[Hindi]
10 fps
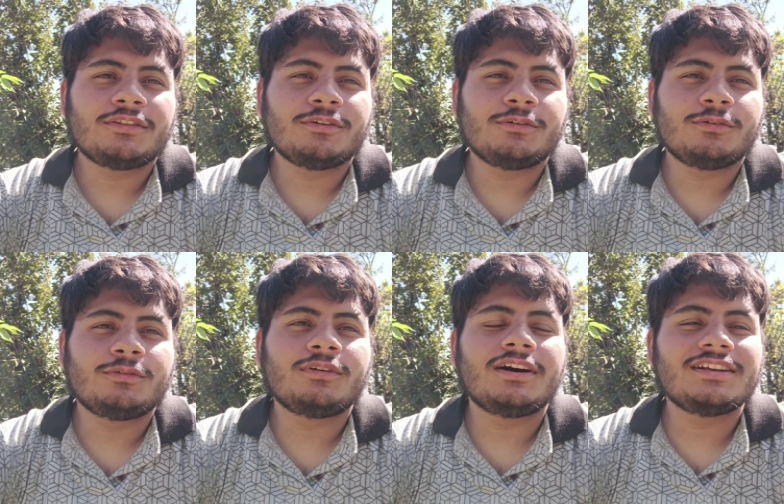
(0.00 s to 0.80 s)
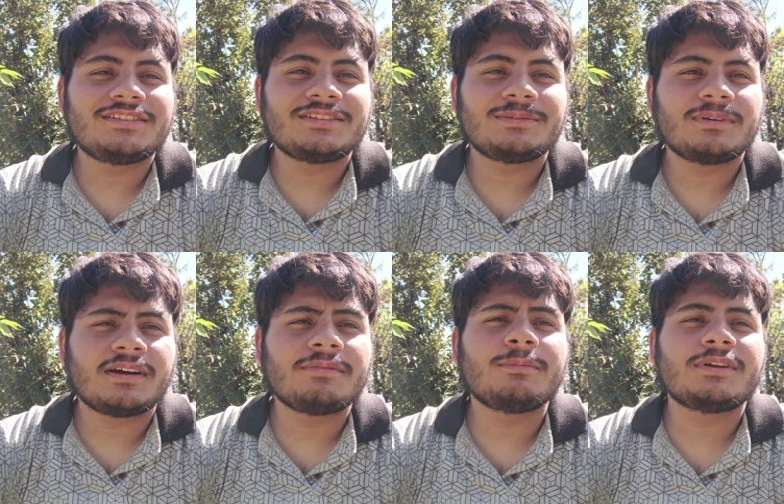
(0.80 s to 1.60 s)
तो आज
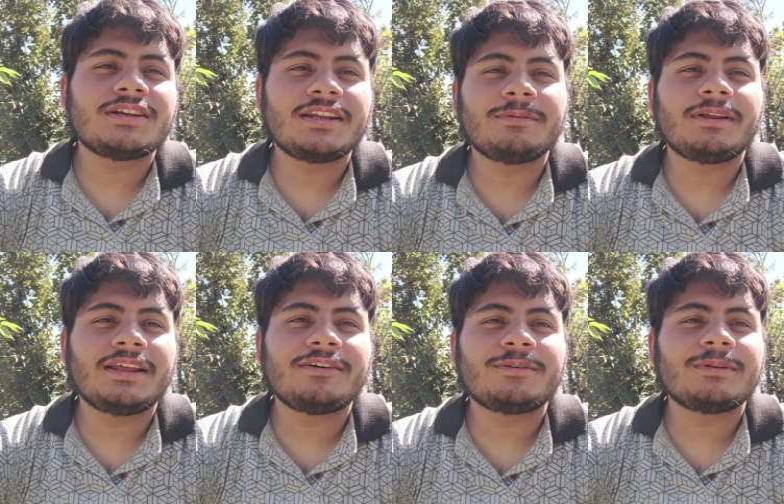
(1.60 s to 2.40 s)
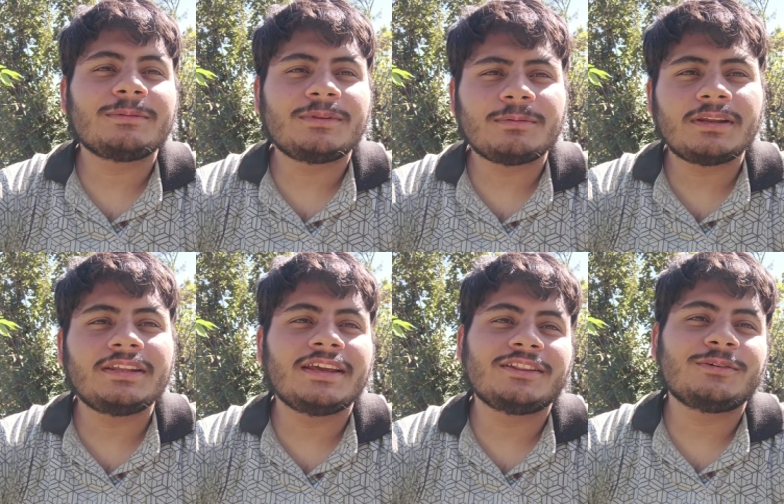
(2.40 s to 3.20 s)
काफ़ी मज़ा आने वाला है और मतलब
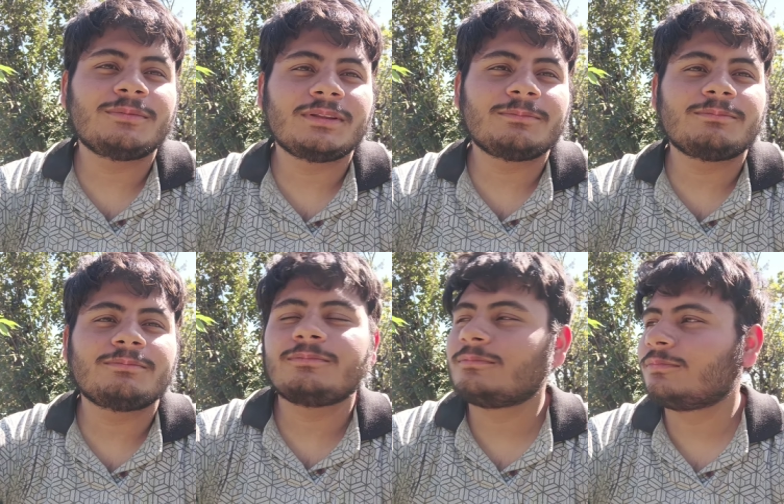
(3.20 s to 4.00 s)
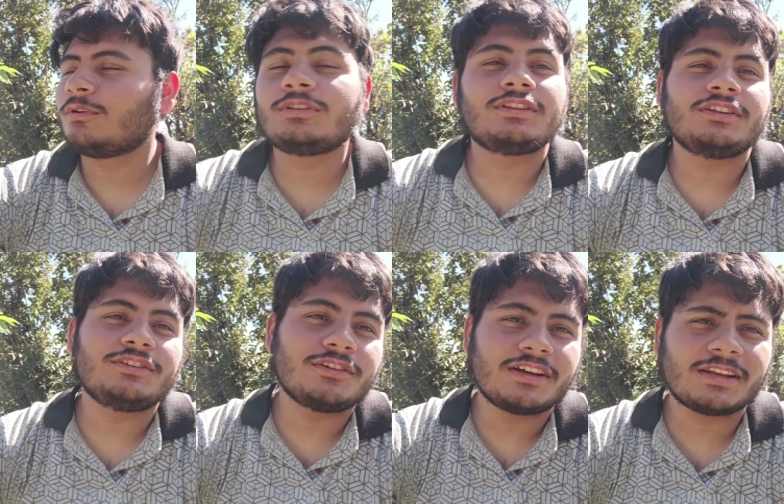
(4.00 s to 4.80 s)
दिवाली है तो मतलब बहुत
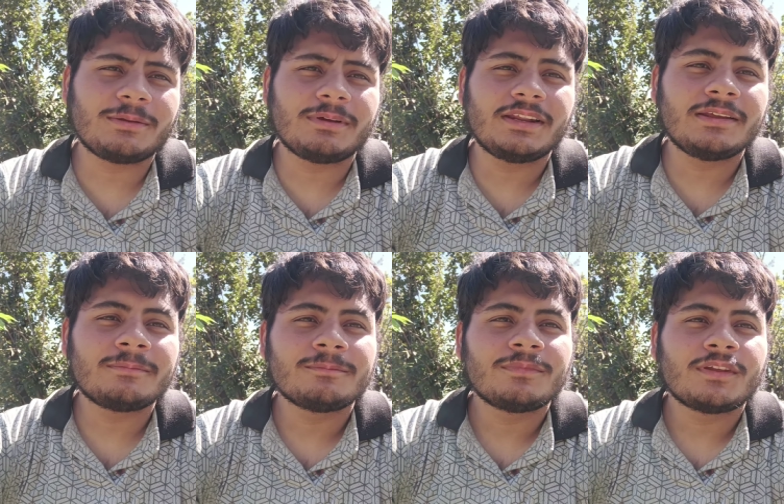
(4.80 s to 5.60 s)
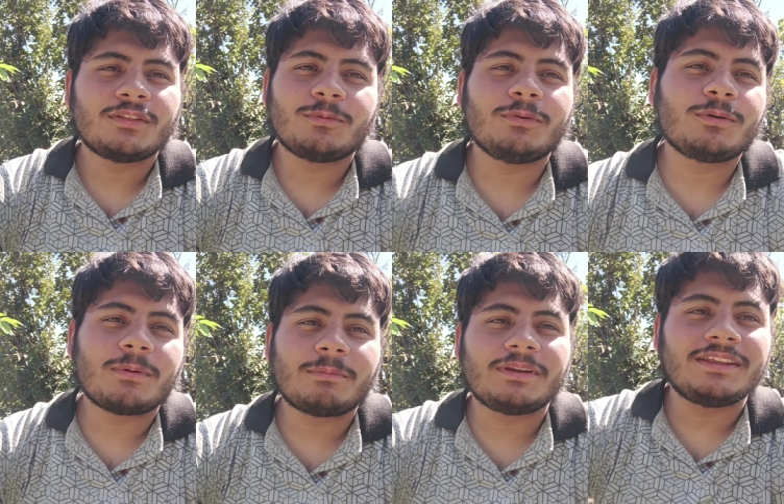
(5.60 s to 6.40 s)
इन्जॉय करने वाले हैं तो ब्लॉग
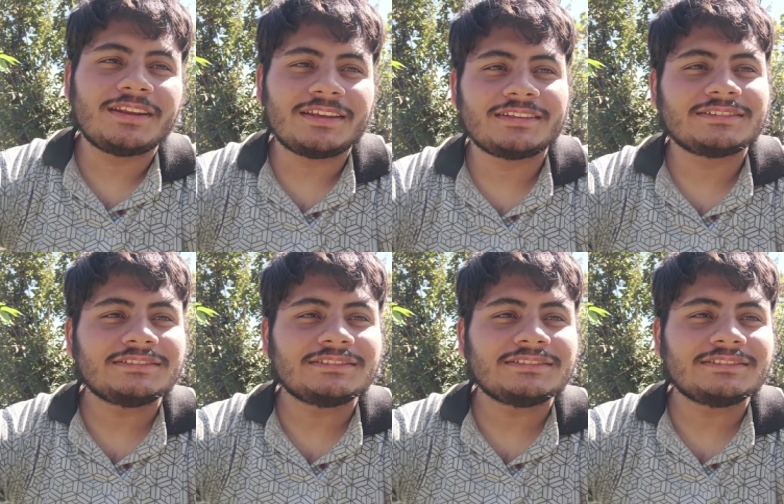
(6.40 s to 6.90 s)
में बने रहें